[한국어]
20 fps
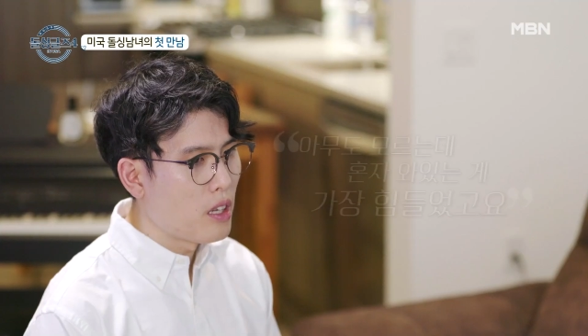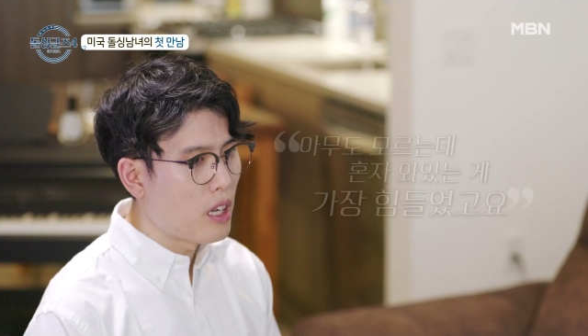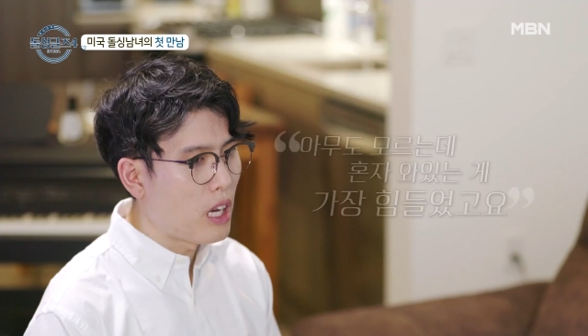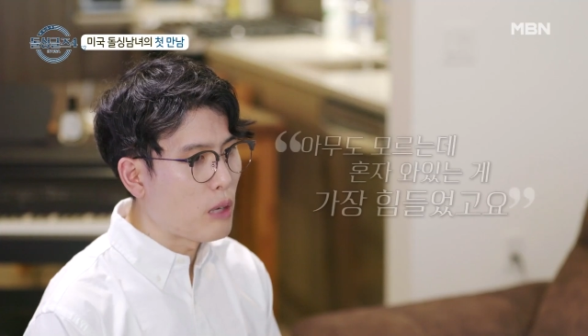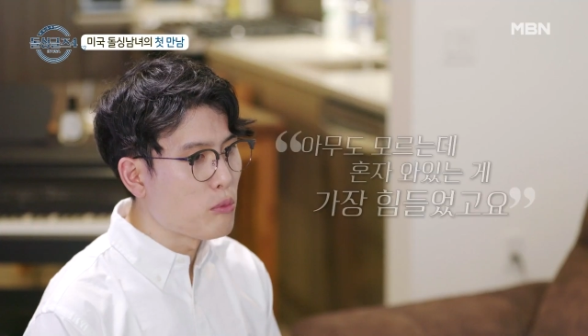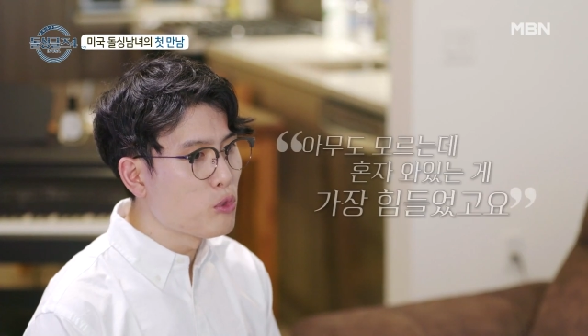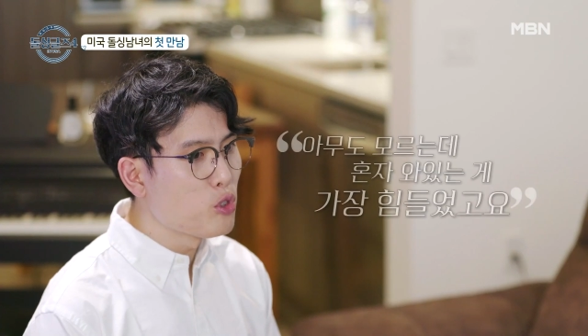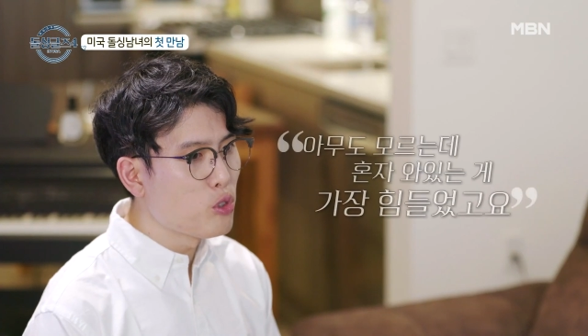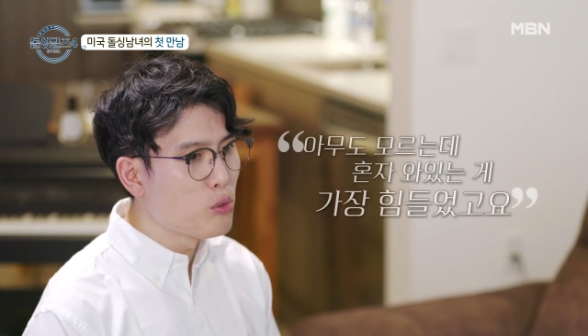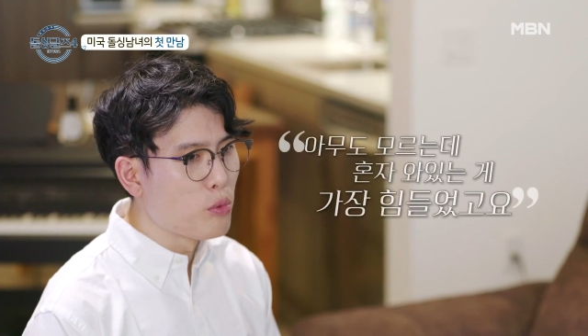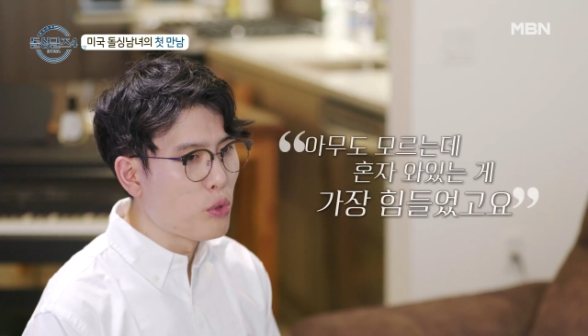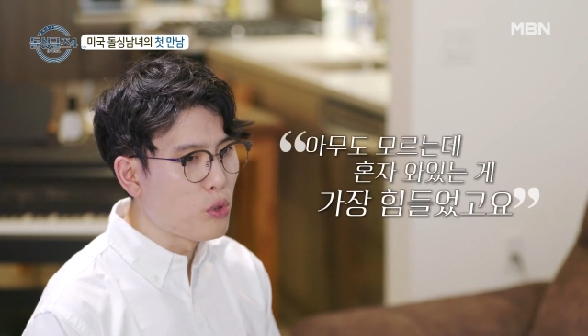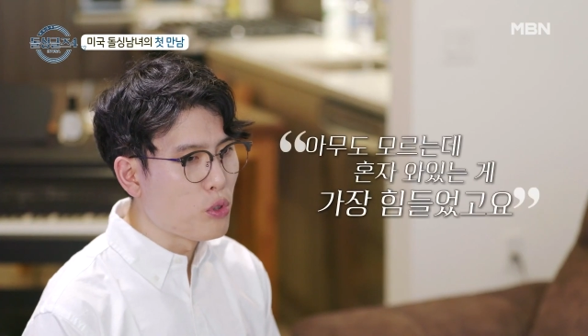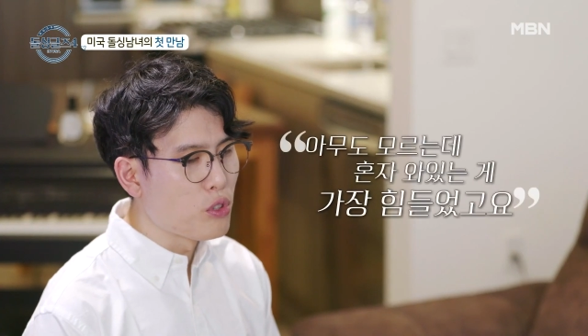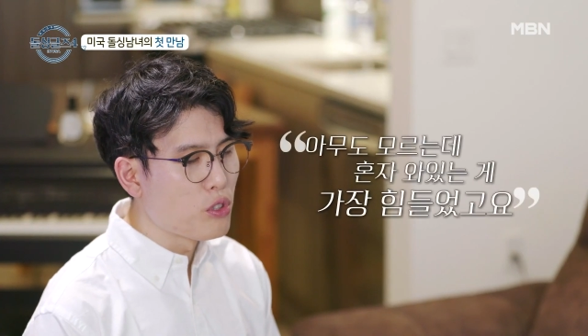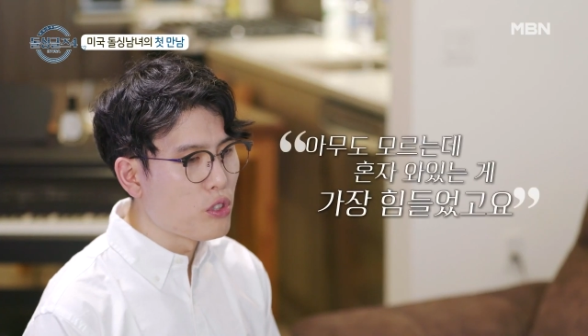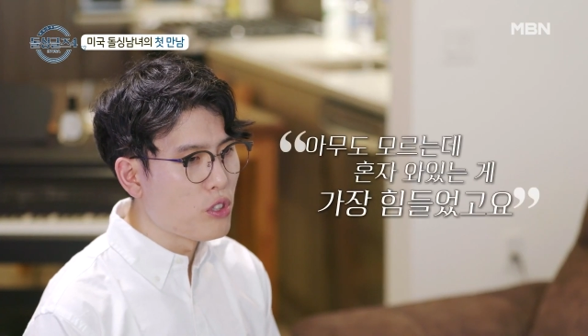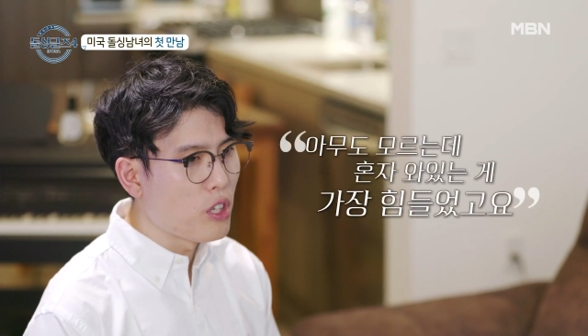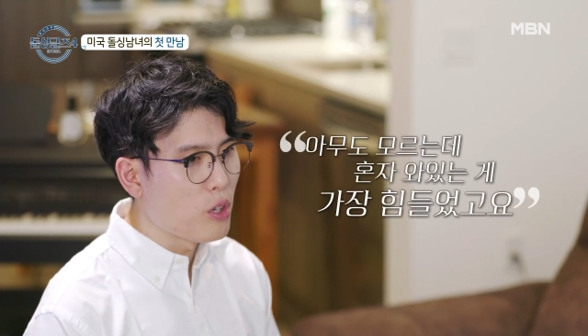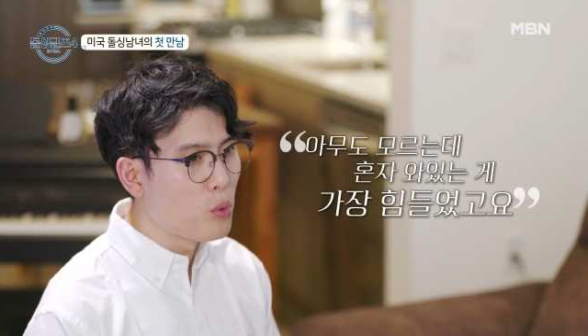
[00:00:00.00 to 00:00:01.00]
아무도
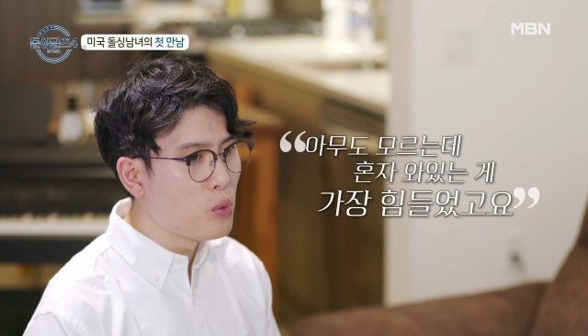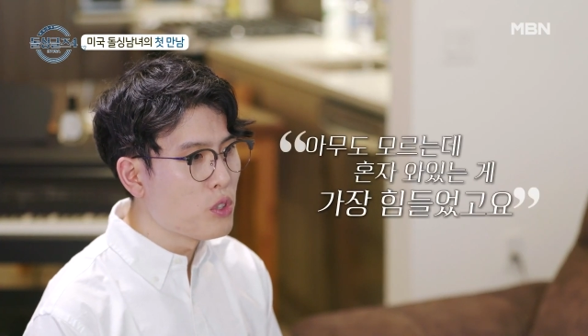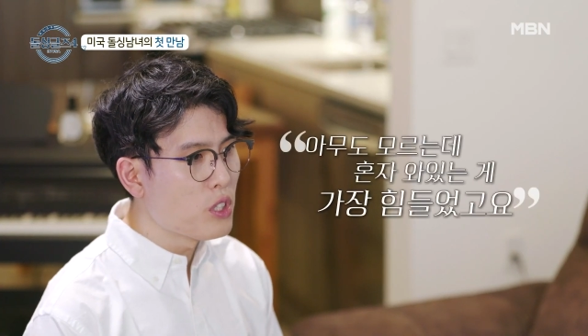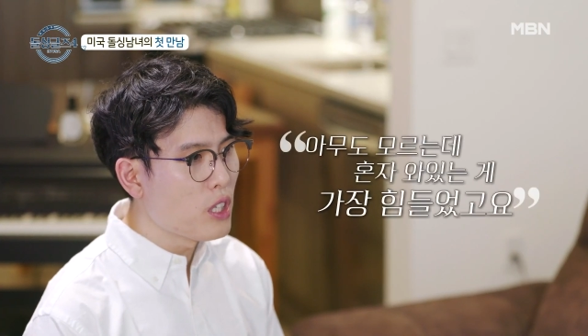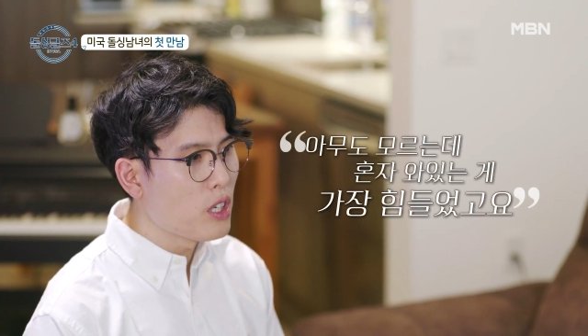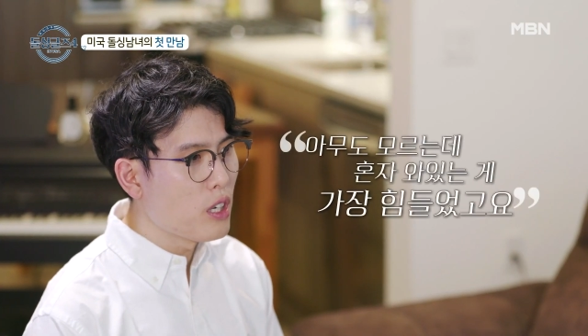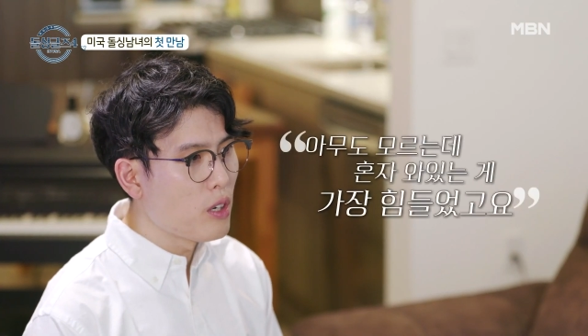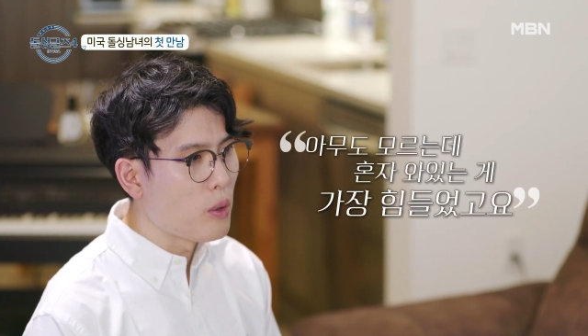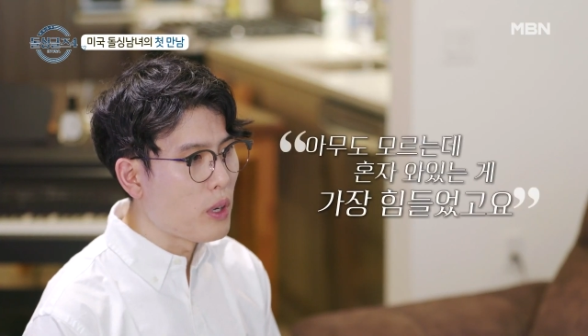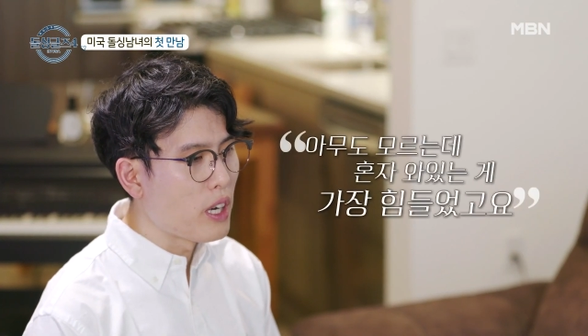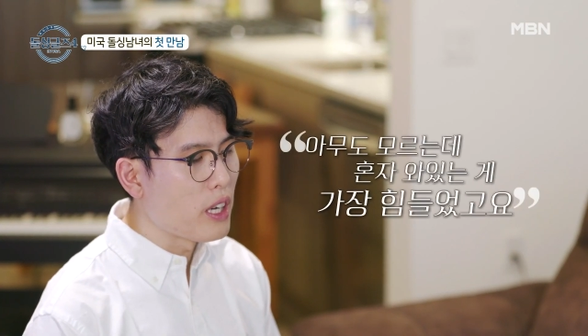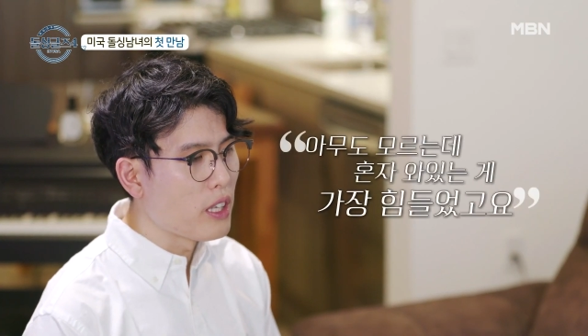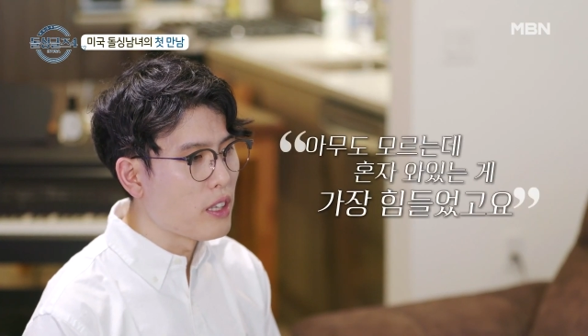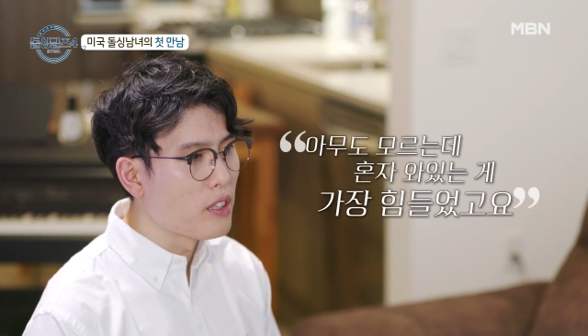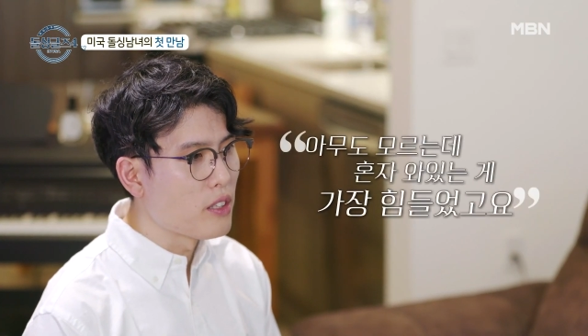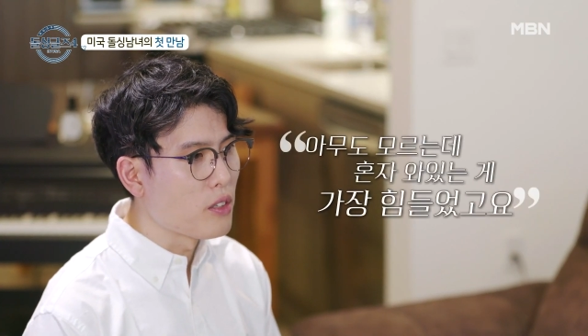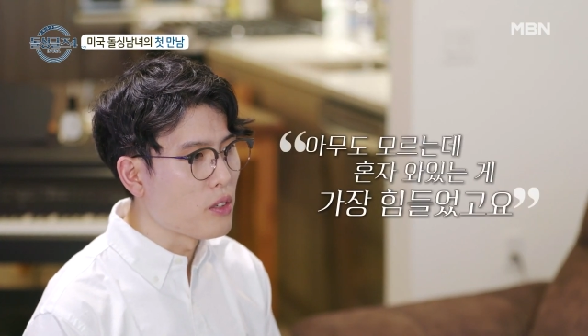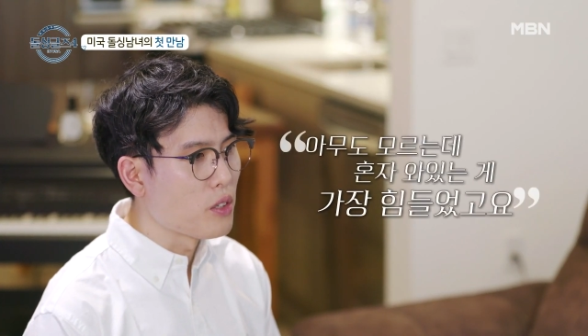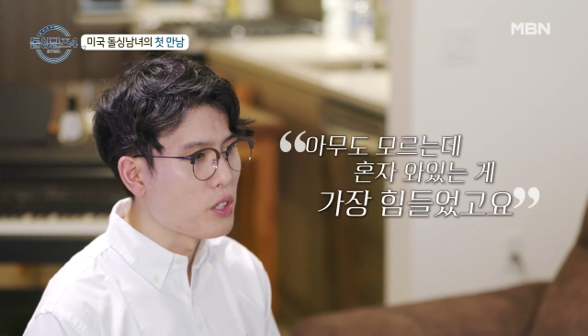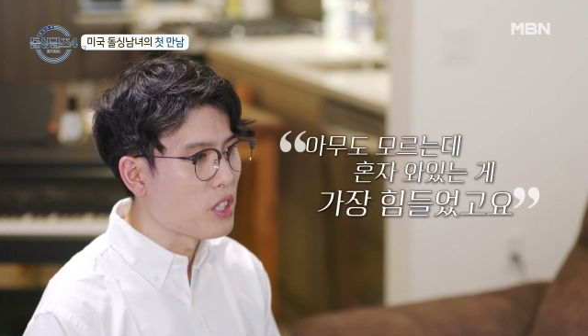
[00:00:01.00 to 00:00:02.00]
모르는데 혼자 와
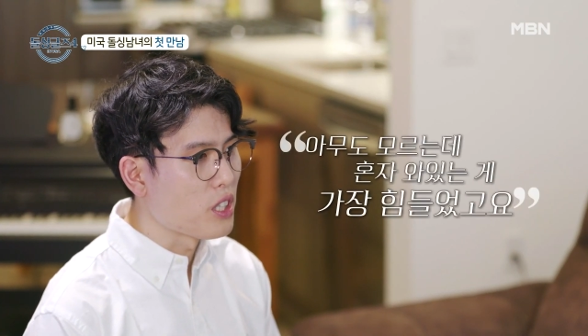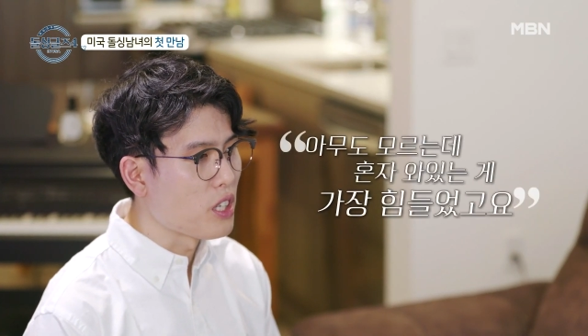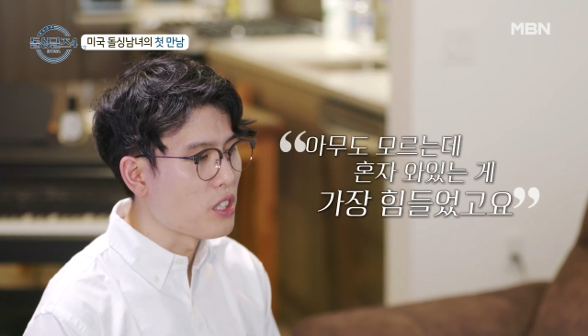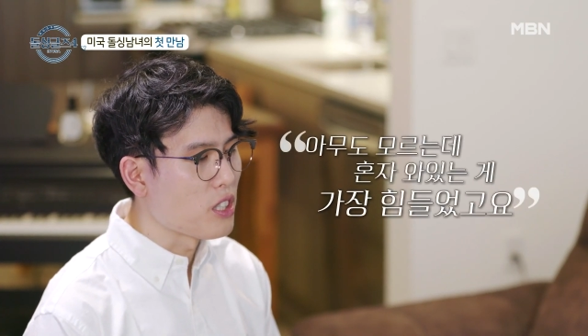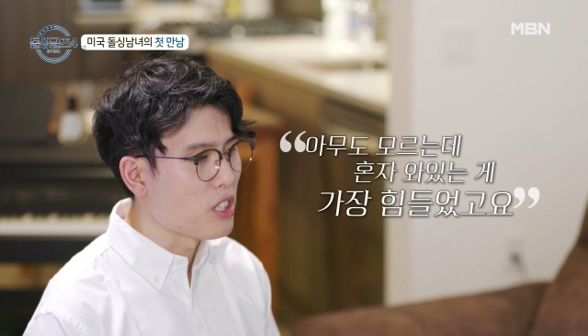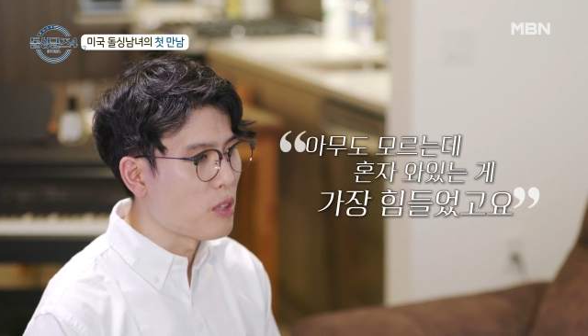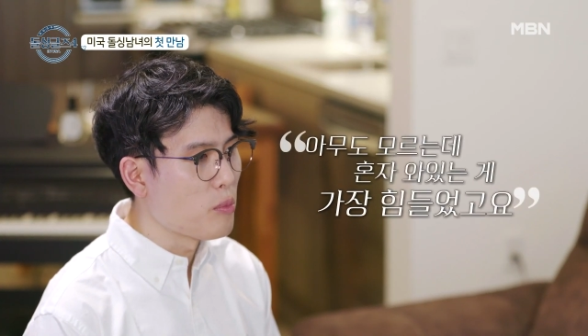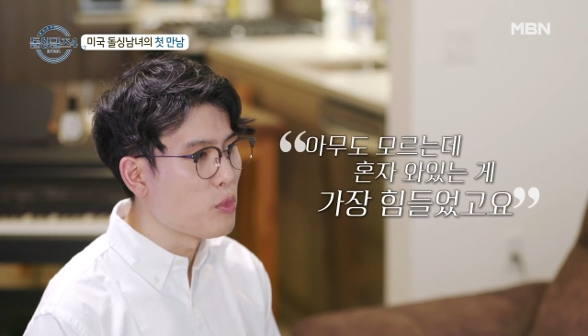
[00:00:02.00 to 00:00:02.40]
있는 것이 가장